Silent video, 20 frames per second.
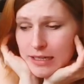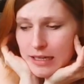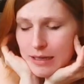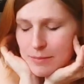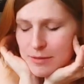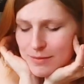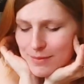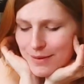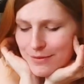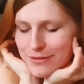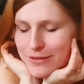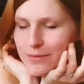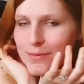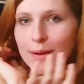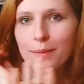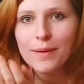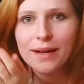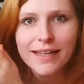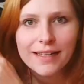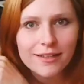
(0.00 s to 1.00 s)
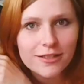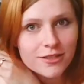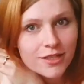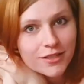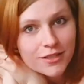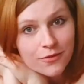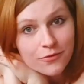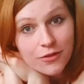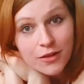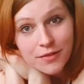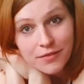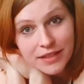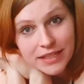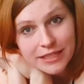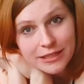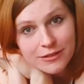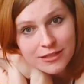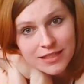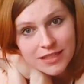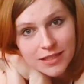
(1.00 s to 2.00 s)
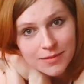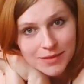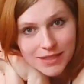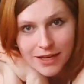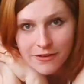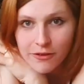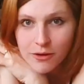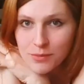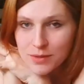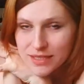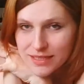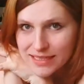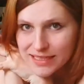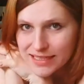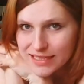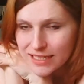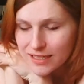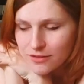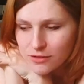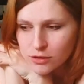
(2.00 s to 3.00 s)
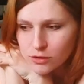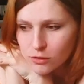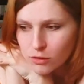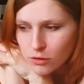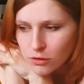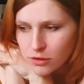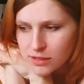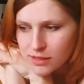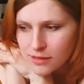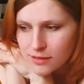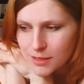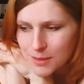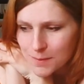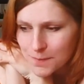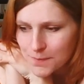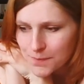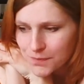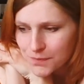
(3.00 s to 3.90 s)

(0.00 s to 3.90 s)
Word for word: Im Zweifelsfall mache ich heute solche Füllvideos, in denen ich einmal ein bisschen erzähle, was so los ist.